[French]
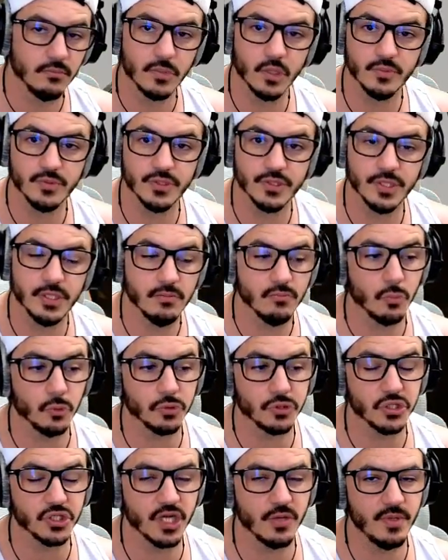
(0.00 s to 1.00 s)
comme ceci. On
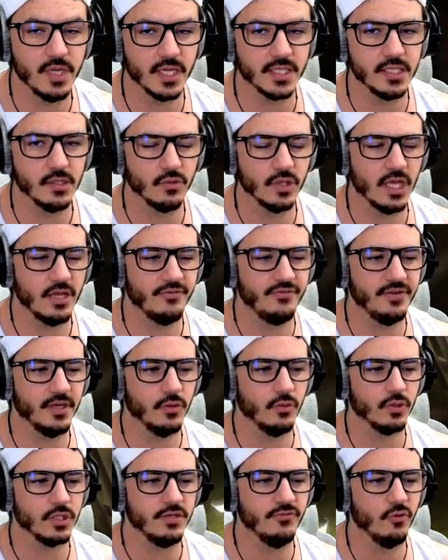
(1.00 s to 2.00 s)
sait jamais à qui on a affaire,
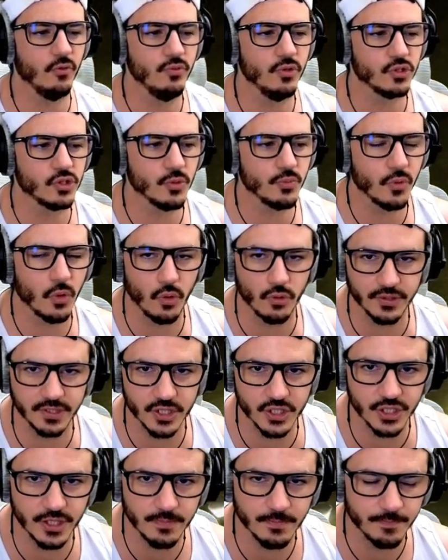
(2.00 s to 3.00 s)
donc il vaut mieux se
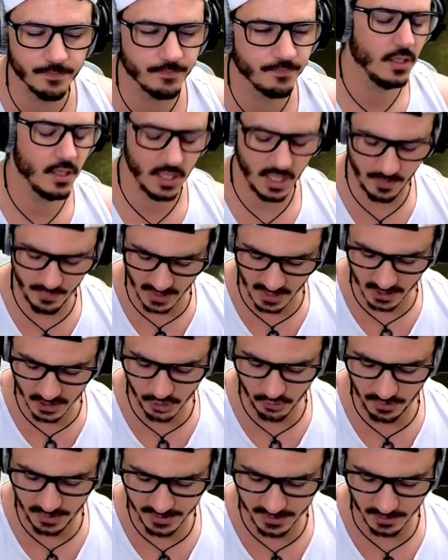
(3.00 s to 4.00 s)
protéger. Et par la
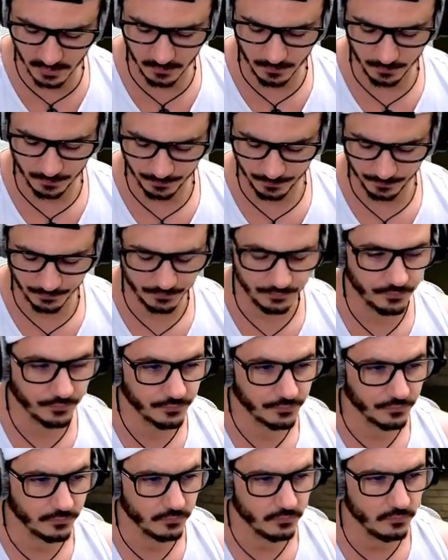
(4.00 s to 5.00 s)
suite,
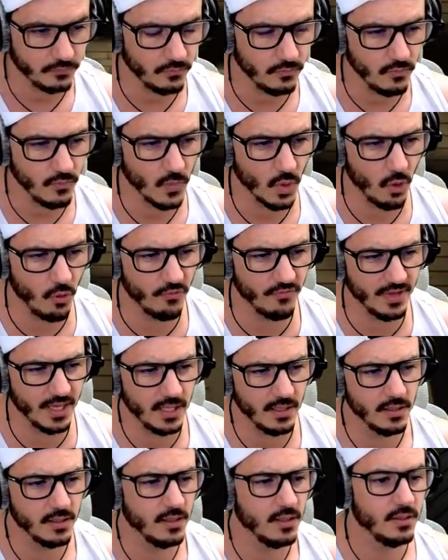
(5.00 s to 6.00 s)
on va